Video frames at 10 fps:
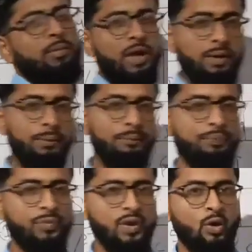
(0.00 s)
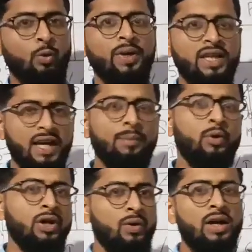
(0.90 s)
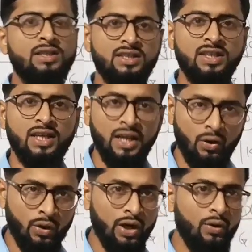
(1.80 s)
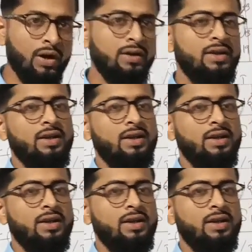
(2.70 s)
बी उम्मीद है आपको ये वाला अच्छे से क्लियर हो गया होगा